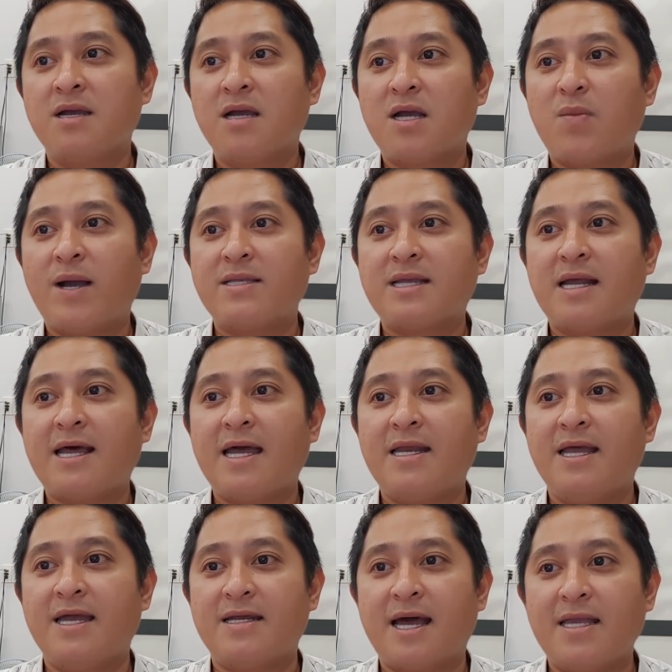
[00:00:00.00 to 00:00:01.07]
Công an xã Đại
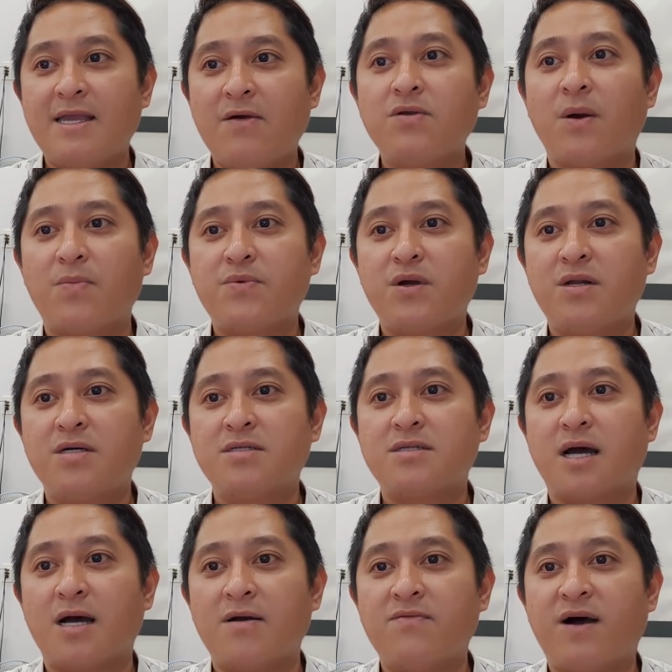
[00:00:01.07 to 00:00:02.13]
Điền đã giáo dục cho đương
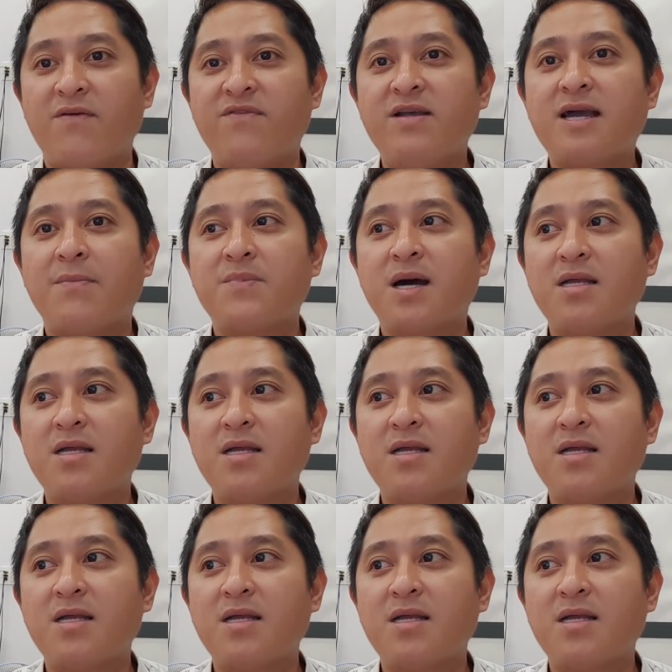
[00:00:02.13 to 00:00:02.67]
sự và viết cam